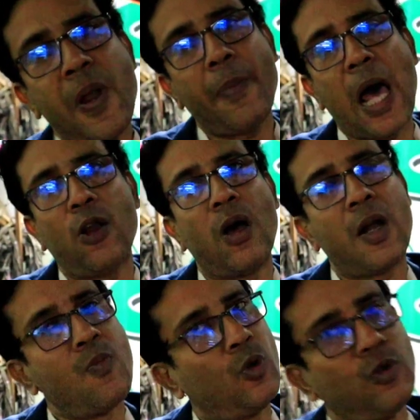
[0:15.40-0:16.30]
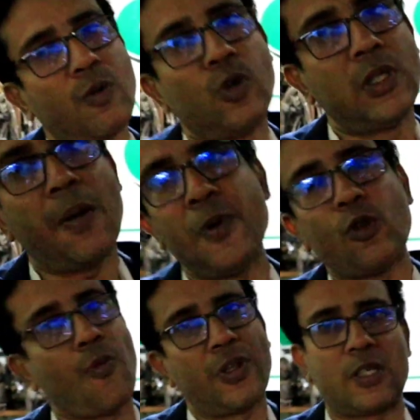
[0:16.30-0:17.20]
আপনার ভালো আর মন্দর মধ্যে আপনি
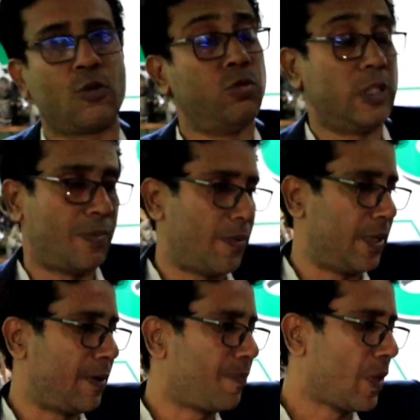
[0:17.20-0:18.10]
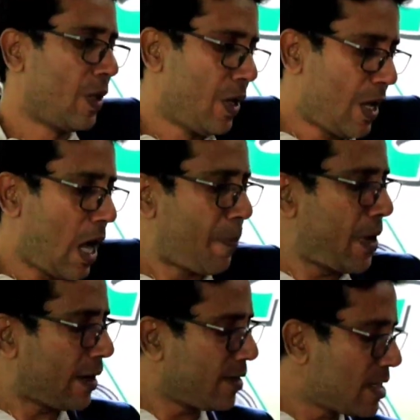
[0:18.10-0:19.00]
তফাতটা খুঁজে পাবেন আপনি একটা